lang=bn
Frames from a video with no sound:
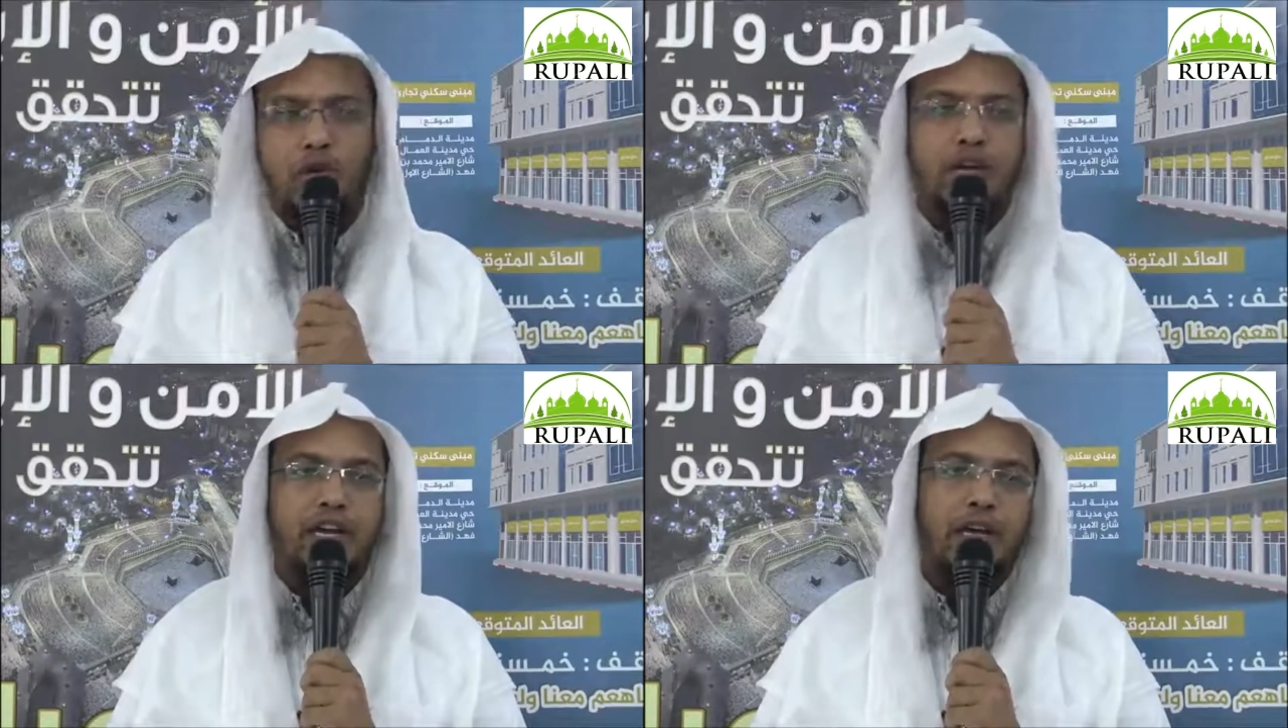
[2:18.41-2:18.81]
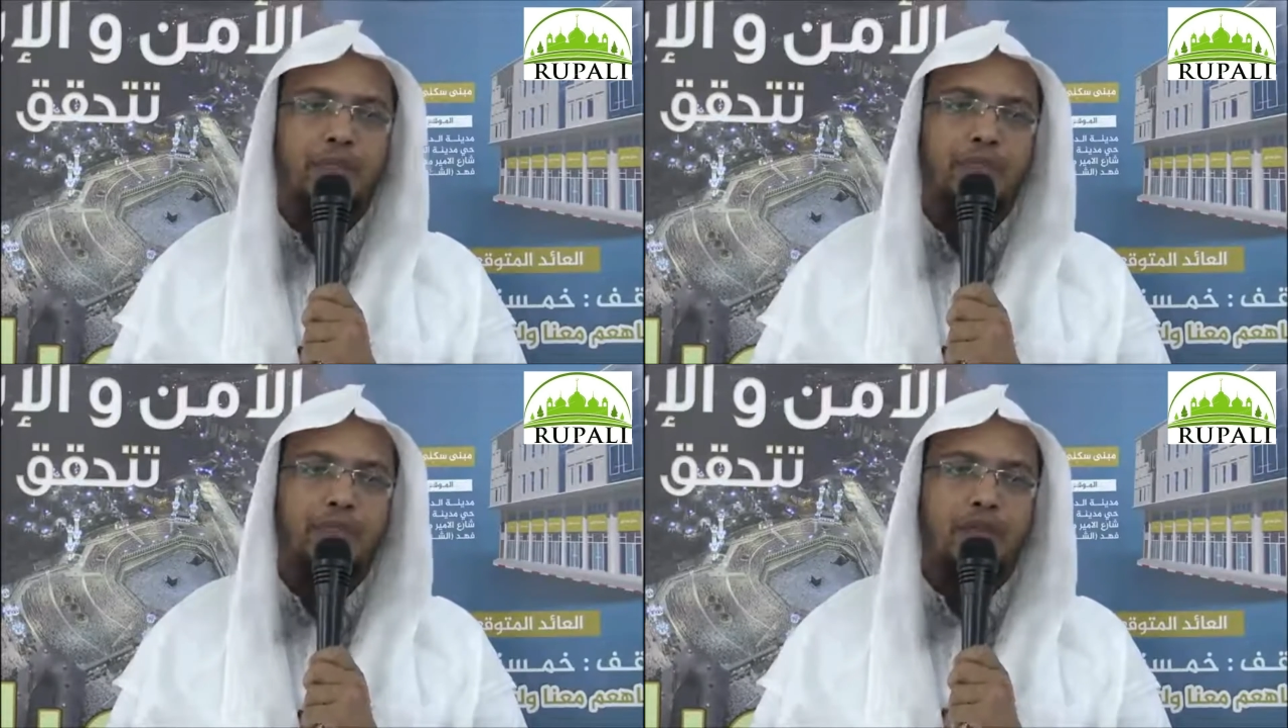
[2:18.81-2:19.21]
রোজা
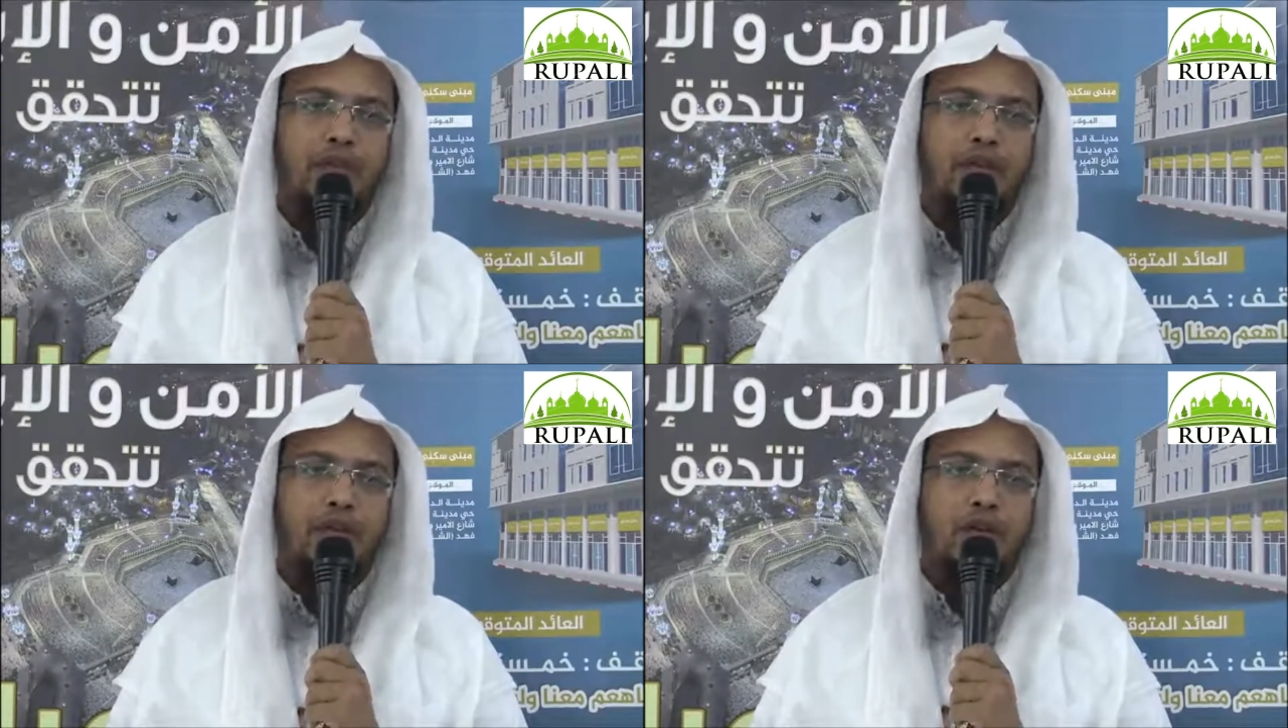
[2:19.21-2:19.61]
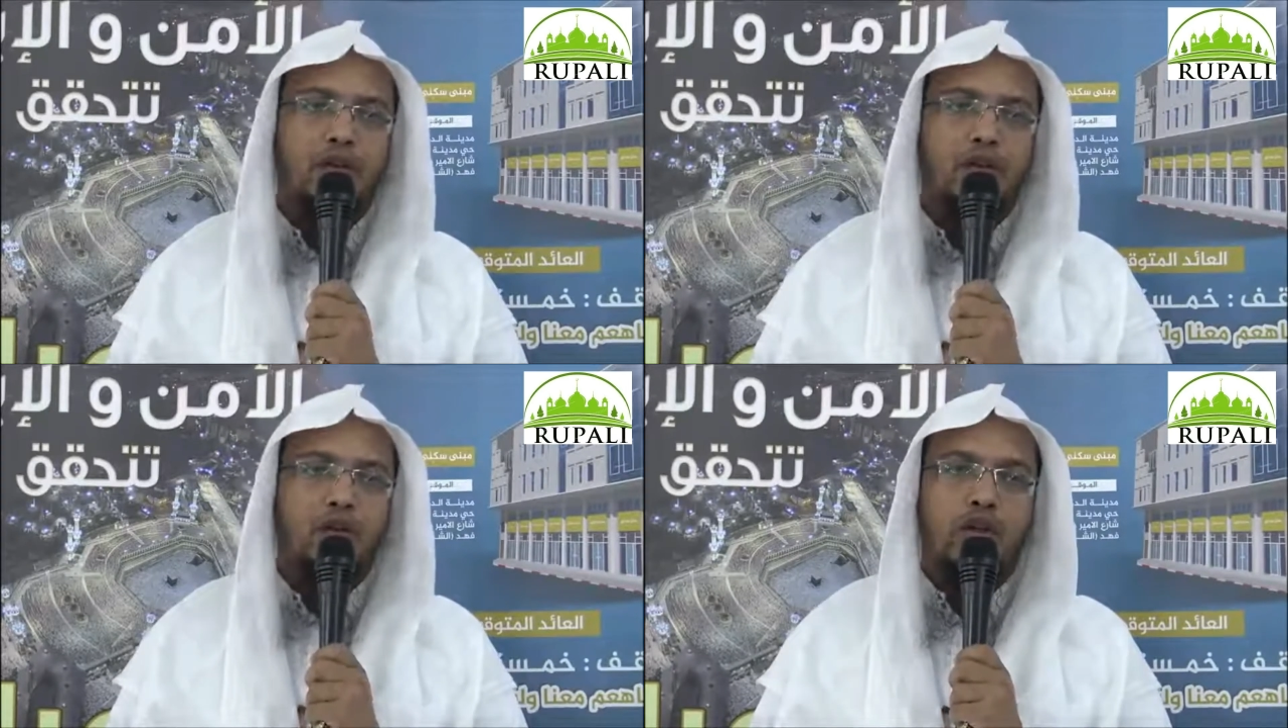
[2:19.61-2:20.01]
রেখে যদি
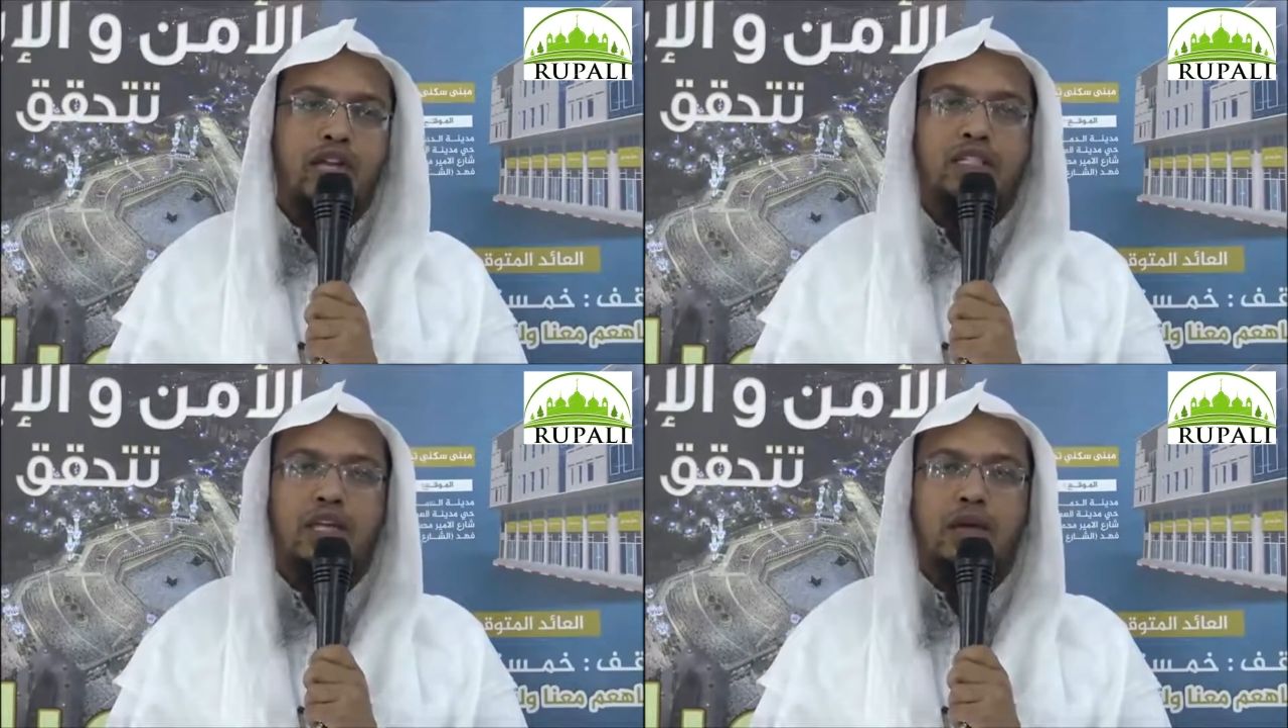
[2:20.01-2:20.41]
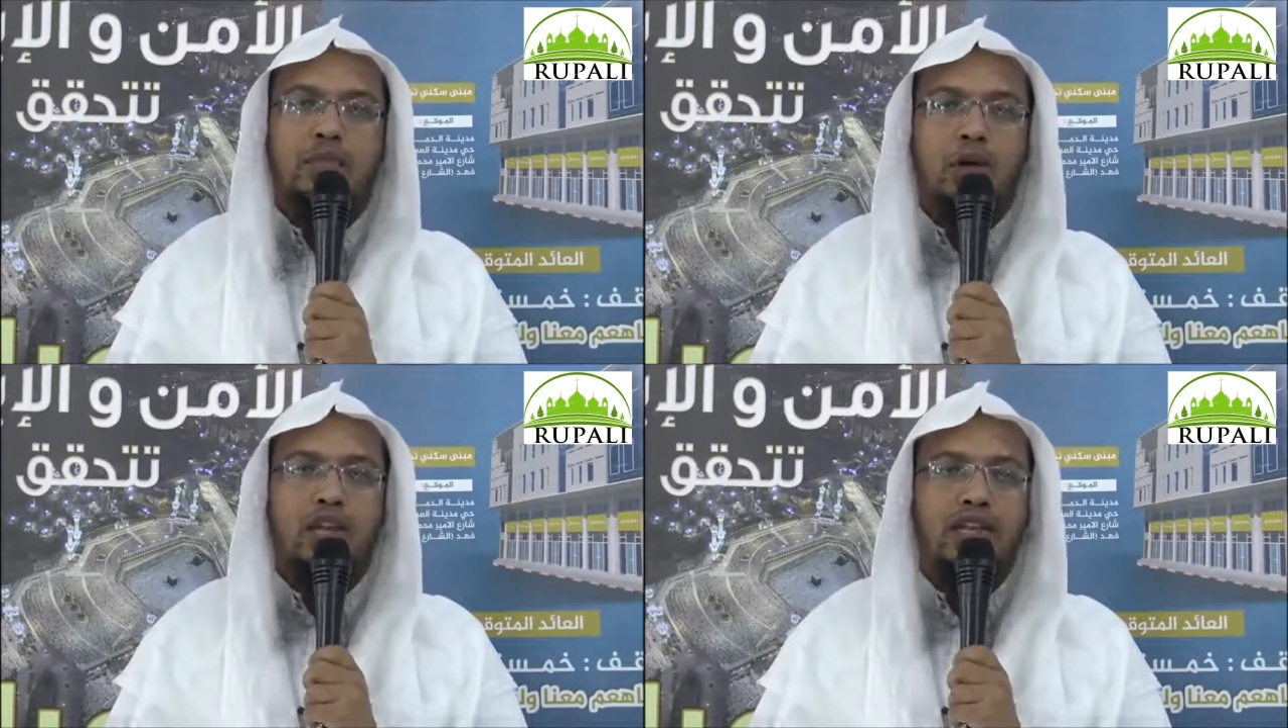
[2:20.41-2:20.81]
ভেঙে ফেলে
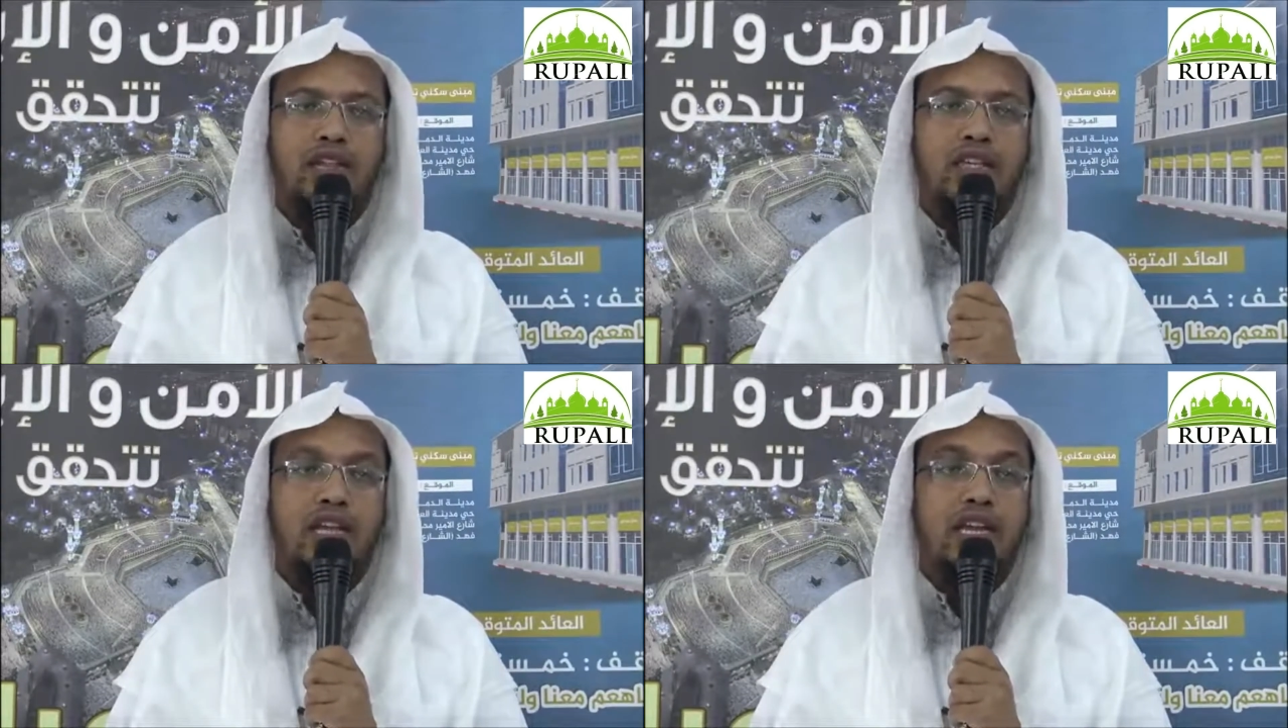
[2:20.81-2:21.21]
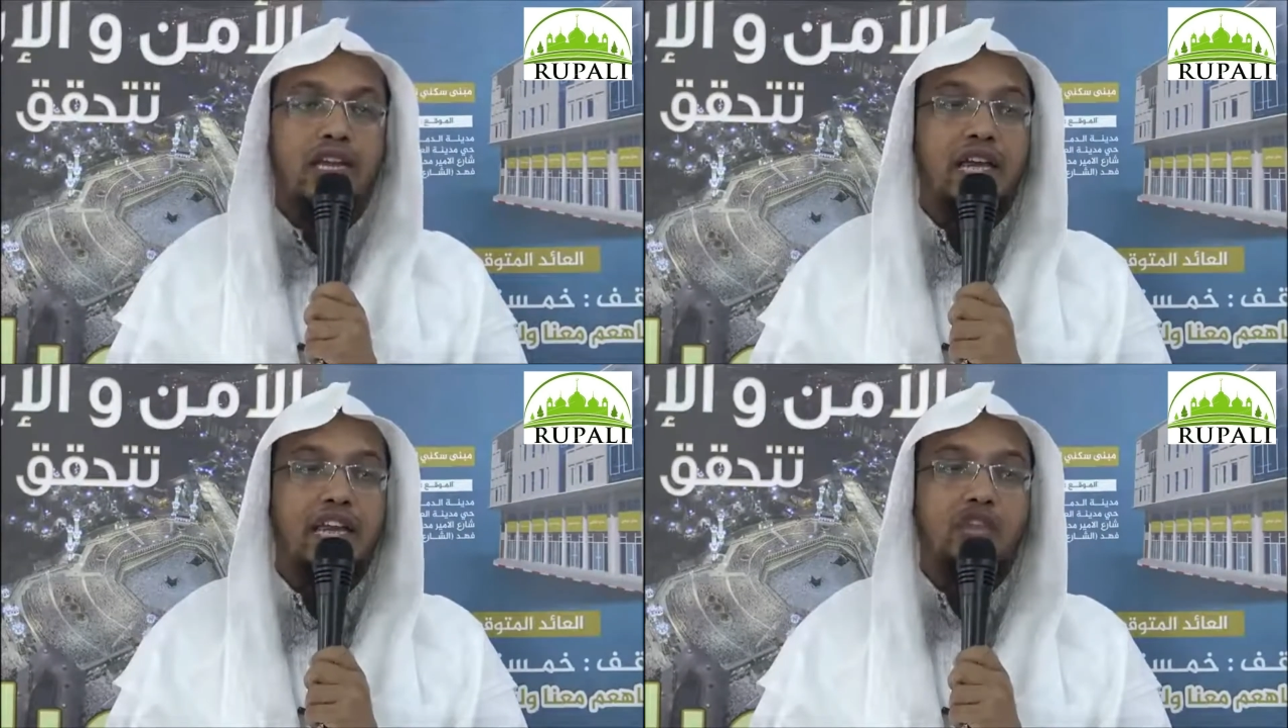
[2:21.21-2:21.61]
তার শাস্তি
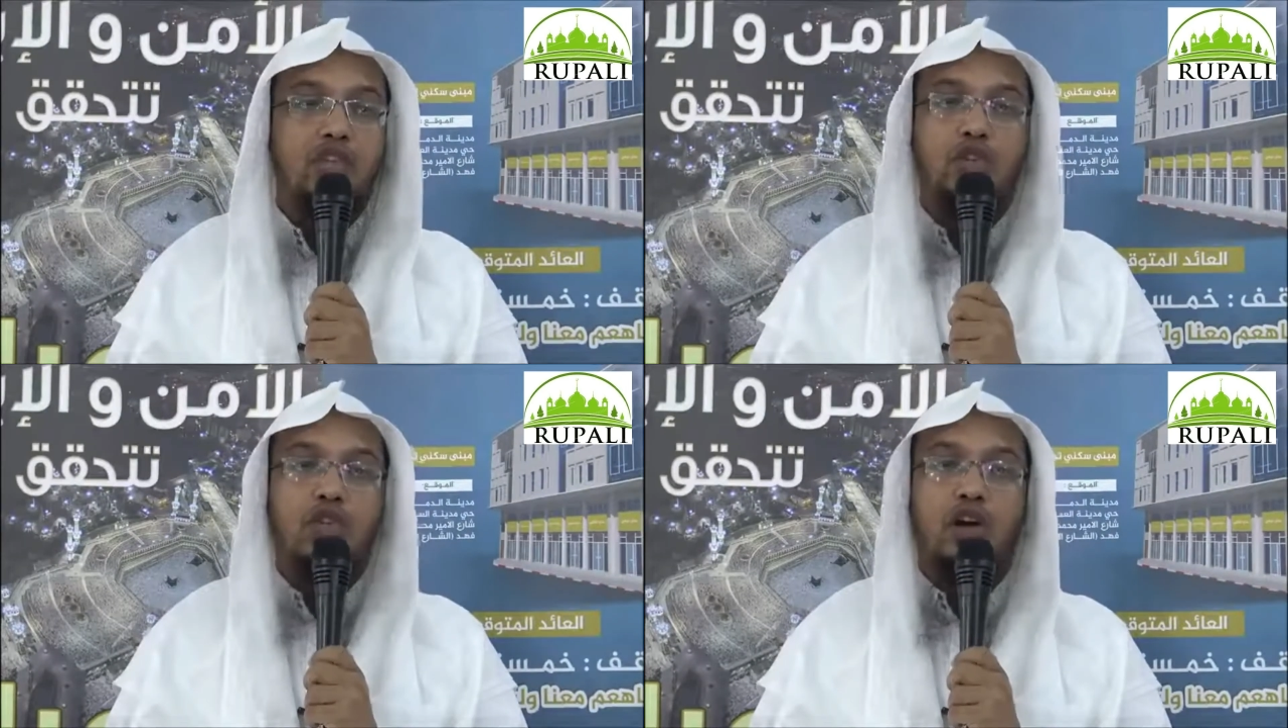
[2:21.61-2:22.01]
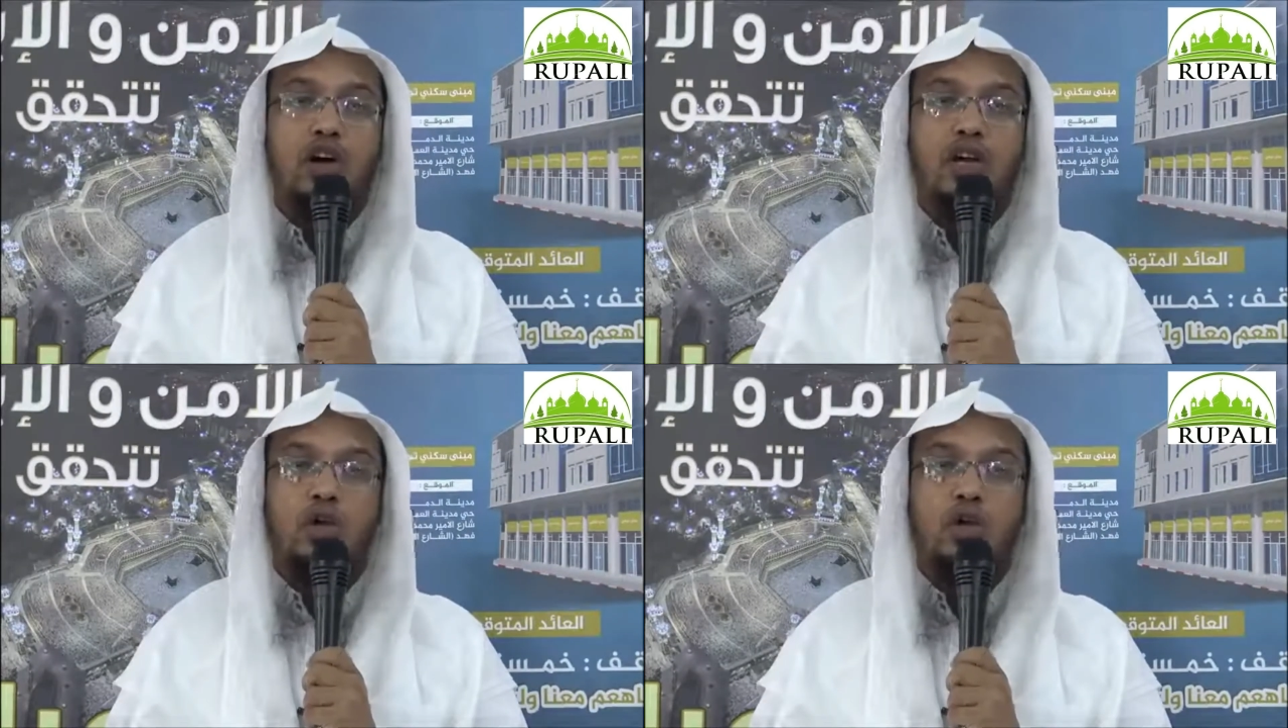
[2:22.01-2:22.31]
কত ভয়াবহ